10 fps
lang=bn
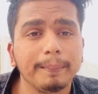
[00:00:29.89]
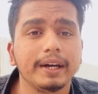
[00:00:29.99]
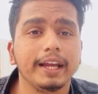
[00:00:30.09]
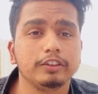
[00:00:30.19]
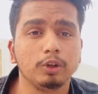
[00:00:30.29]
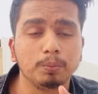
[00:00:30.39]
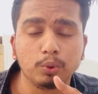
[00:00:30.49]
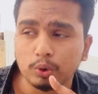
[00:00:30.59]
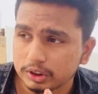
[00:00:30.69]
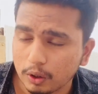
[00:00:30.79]
মানে একজন
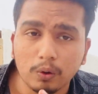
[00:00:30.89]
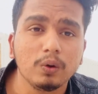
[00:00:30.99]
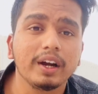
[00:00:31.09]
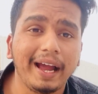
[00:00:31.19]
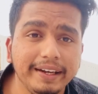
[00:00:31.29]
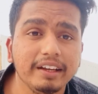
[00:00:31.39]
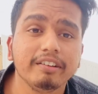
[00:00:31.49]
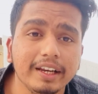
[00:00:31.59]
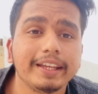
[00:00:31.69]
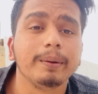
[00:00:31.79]
পুরুষের অঙ্গ গাইতে
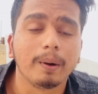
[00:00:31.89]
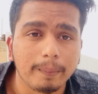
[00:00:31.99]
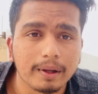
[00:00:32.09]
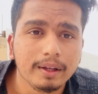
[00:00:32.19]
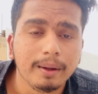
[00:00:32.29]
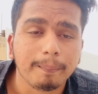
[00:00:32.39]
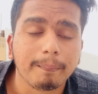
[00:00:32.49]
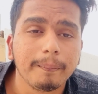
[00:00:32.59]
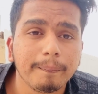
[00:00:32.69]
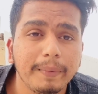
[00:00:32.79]
ফেলে কিভাবে
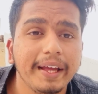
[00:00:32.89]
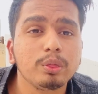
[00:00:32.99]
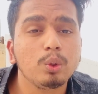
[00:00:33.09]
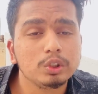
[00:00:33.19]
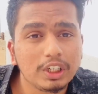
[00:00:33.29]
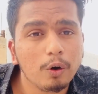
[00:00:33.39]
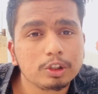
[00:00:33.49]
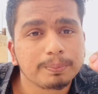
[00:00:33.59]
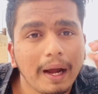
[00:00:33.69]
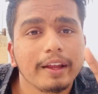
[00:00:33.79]
এত
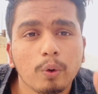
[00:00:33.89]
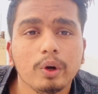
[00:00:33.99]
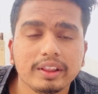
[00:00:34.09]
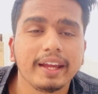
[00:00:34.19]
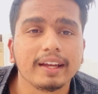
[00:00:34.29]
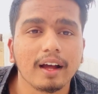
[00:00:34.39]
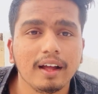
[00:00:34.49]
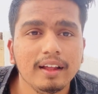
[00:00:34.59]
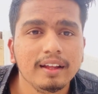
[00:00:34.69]
সাহস পাই কই থাইকা